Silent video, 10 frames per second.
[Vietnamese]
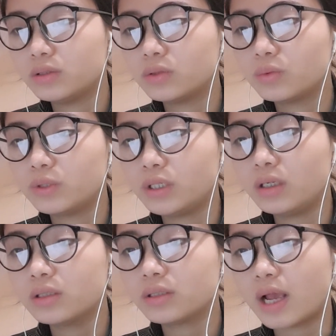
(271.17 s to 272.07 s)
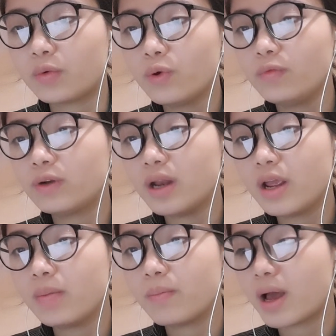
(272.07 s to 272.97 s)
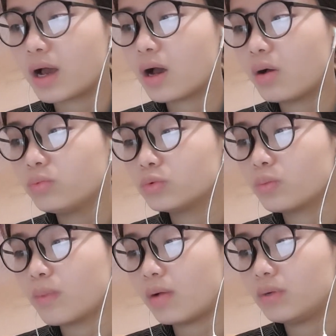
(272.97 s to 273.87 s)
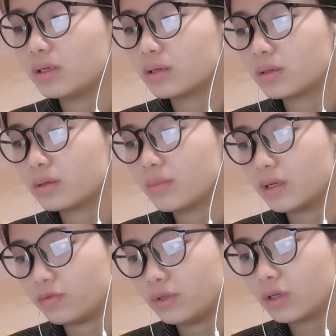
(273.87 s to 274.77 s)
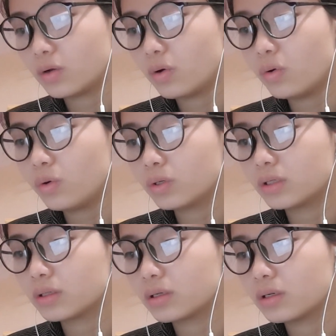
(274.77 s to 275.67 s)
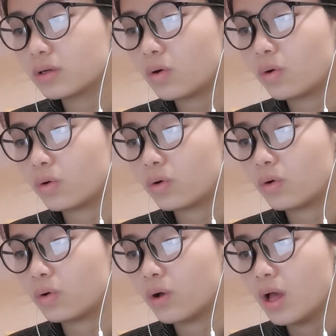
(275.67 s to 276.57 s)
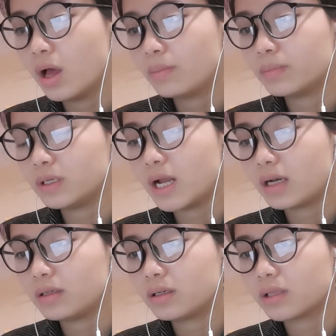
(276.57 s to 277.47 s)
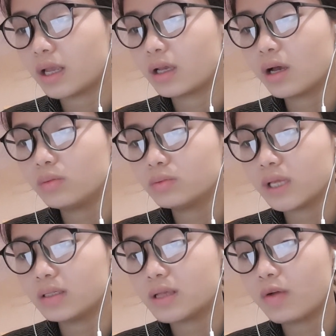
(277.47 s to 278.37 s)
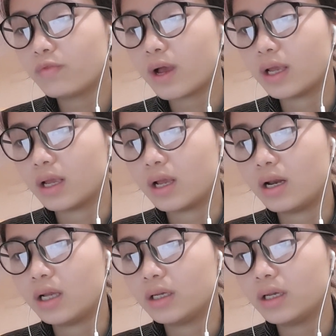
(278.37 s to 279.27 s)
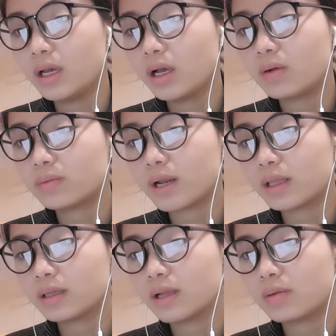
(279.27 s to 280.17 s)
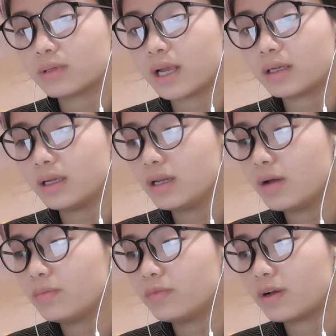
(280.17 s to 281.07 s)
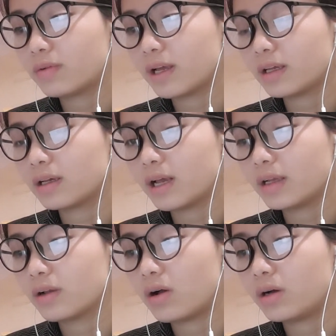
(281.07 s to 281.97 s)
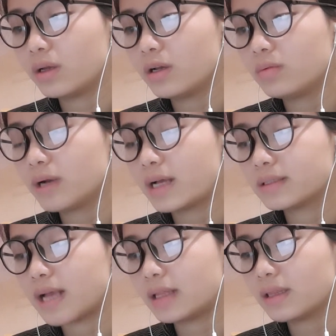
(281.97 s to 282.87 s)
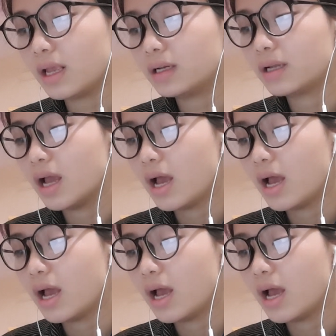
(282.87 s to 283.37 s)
dùng trí lực giải quyết vấn đề mà không dùng bạo lực bởi vì cô cực cực khổ khổ mới đạt được thành công tại sao phải lấy ngọc ngọc thạch đi đâm vào ngạch gạch ngói không đáng giá tiền